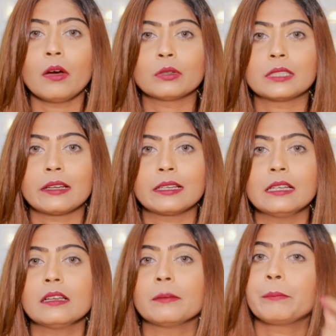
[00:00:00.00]
क्या होता है
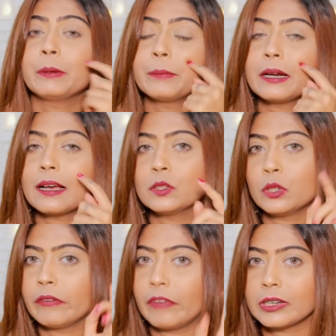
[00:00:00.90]
कि पिंपल का
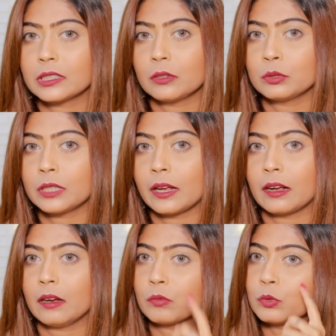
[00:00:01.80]
जो इन्फेक्शन होता है
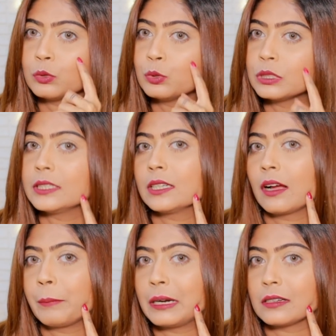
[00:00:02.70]
ना वो दूसरी
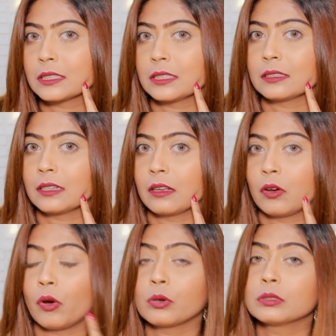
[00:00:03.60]
जगह पे लग जाता है
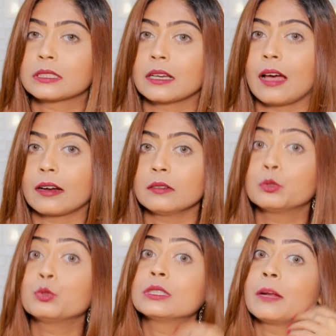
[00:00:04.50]
और उसके कारण
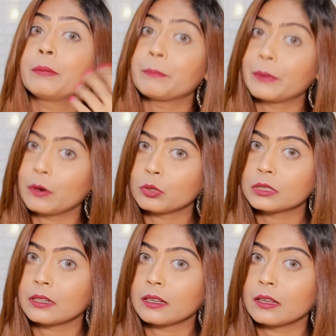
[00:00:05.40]
दूसरे पिंपल
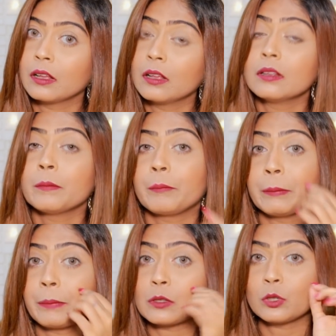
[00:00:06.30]
होते हैं
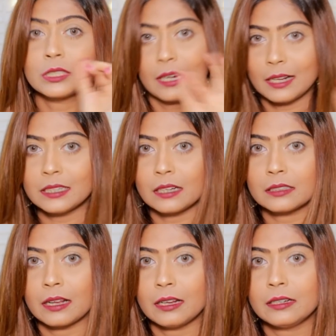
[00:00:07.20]
पिंपल तो चला
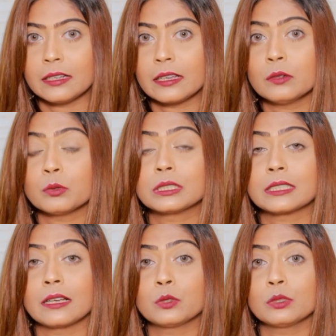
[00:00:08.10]
जाता है लेकिन
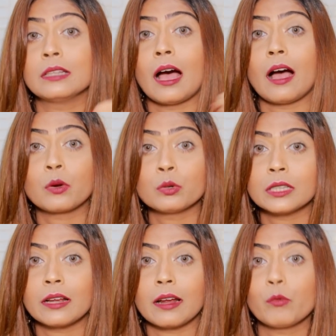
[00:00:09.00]
उसके जो दाग
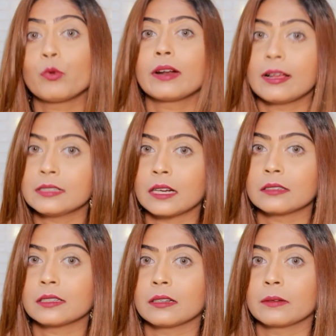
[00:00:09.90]
होते हैं ना वो रह
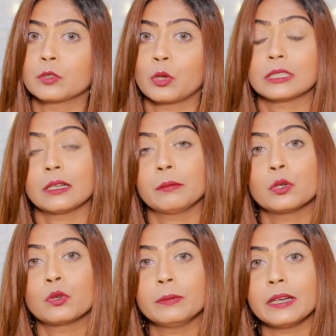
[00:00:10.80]
जाते हैं तो ऐसा
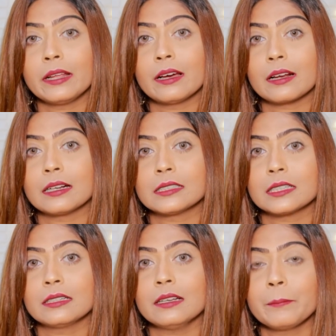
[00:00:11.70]
बिल्कुल भी नहीं करना
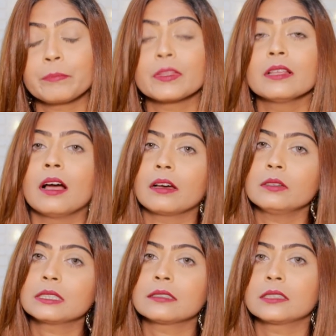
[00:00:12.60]
चाहिए
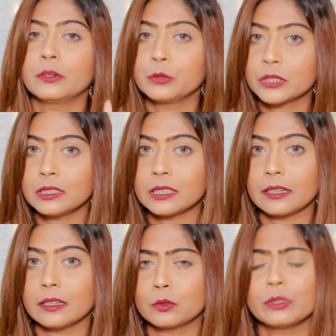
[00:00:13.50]
अगर उसका सोल्यूशन
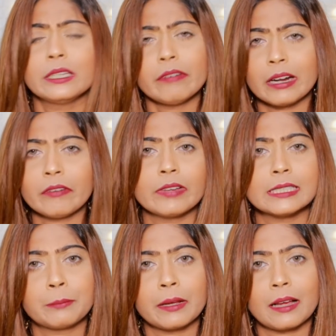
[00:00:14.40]
चाहिए तो ये वाला
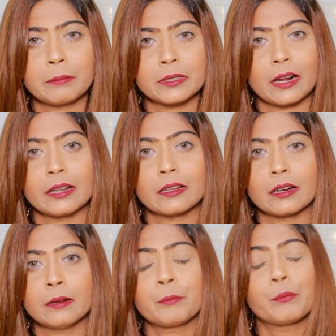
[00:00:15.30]
फेस पैक आप ट्राई
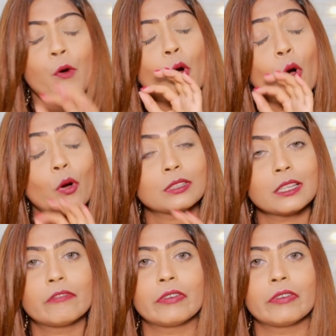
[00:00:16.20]
करें बहुत ही